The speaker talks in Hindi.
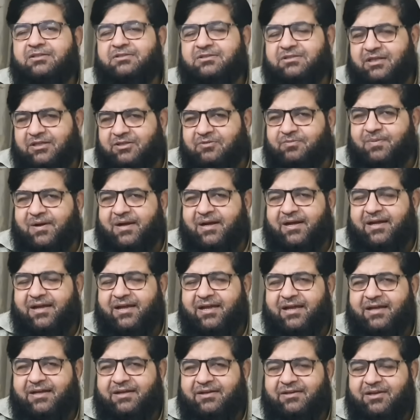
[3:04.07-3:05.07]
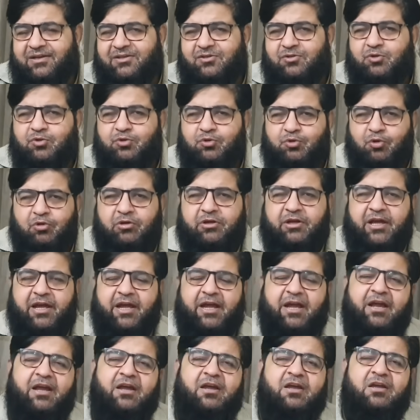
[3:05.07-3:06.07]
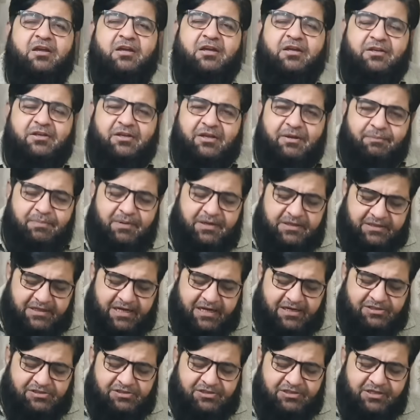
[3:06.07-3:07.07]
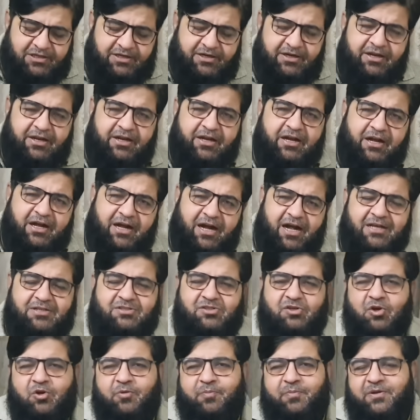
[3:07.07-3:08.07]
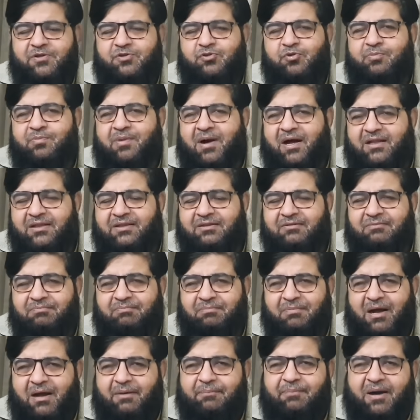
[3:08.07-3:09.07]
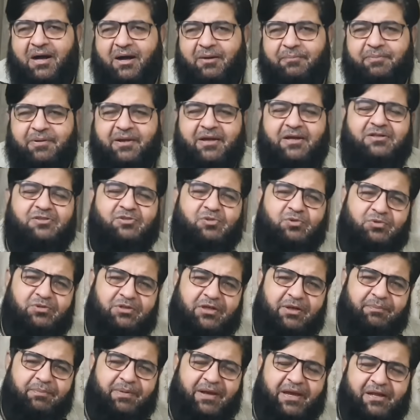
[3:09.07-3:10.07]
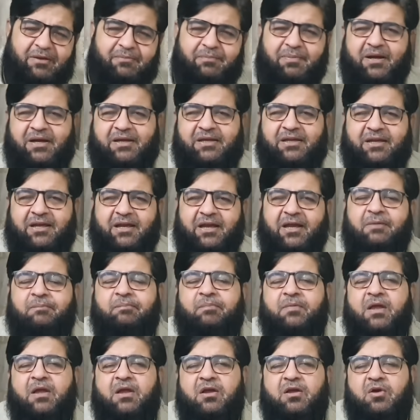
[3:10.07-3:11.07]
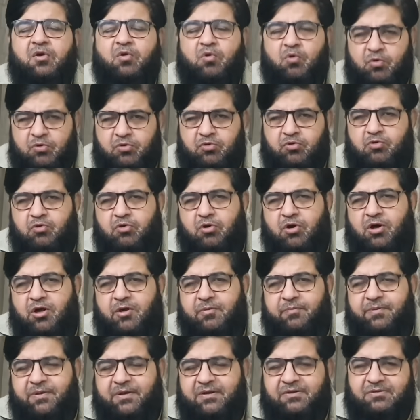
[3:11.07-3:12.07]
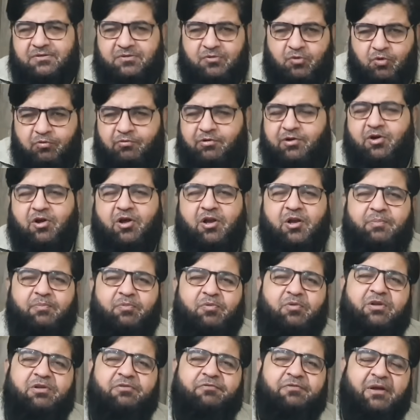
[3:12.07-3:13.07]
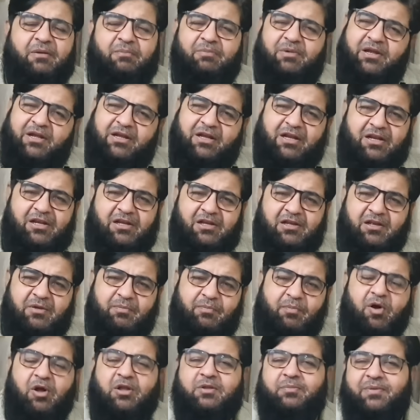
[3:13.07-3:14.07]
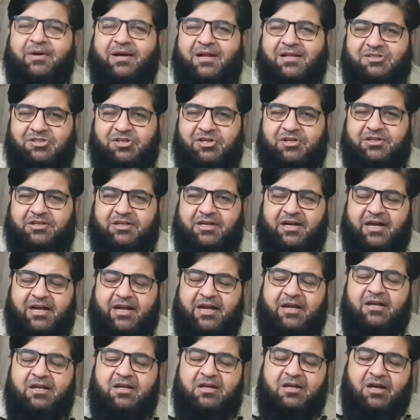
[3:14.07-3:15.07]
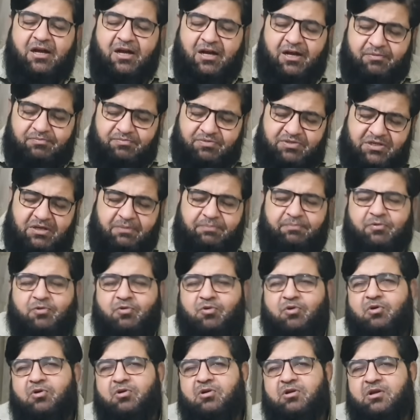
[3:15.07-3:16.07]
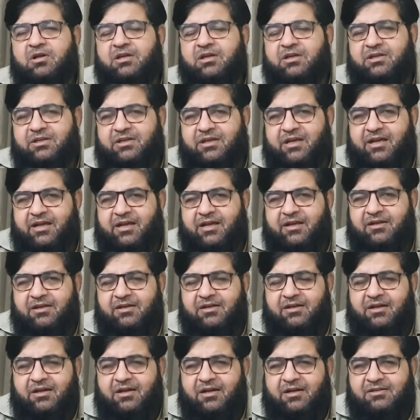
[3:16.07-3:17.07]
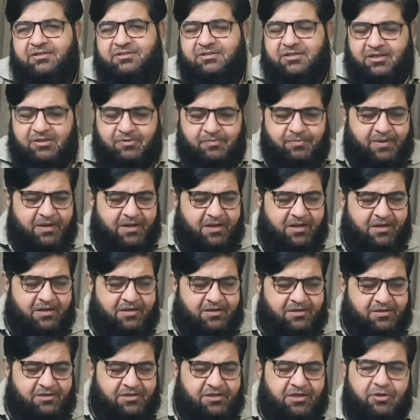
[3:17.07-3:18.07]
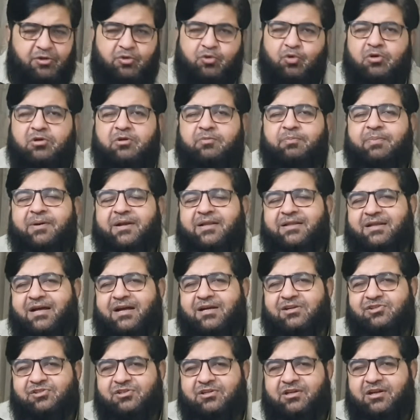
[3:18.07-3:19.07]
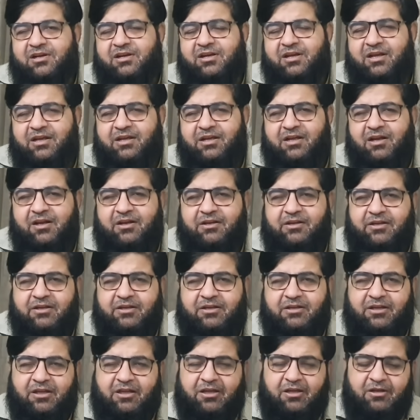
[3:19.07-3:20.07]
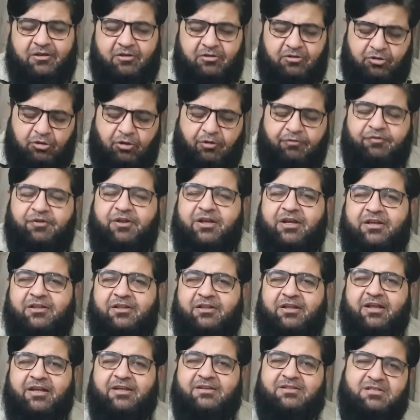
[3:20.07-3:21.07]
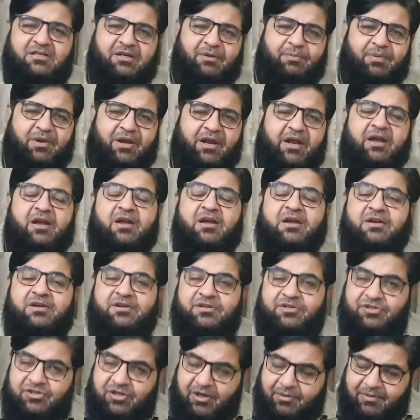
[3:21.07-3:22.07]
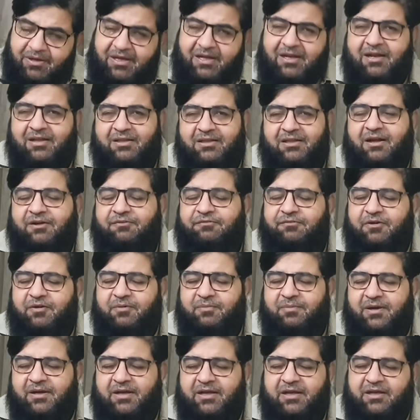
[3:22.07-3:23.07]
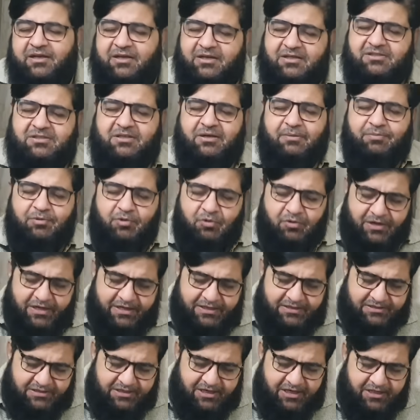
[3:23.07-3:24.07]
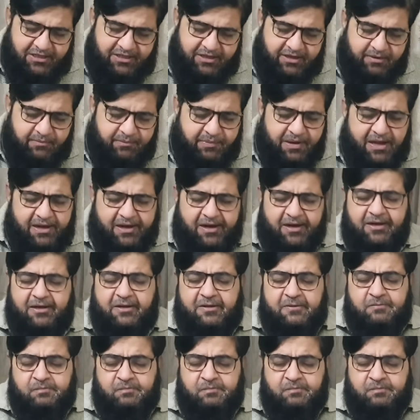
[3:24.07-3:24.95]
सदमा है ये जो दुख है ये बर्दाश्त करने का ख़ास तौर पर जो मान माँ बाप हैं जो उसके बहन भाई हैं उनको और फिर ओवरऑल पूरी फैमिली के लिए ये बहुत बड़ा झटका है हम सबको ये सदमा ये दुख बर्दाश्त करने के की तोफ़ी दें सब्र जमील अता फ़रमाएँ ये सब दुआएँ साथ हैं बहरहाल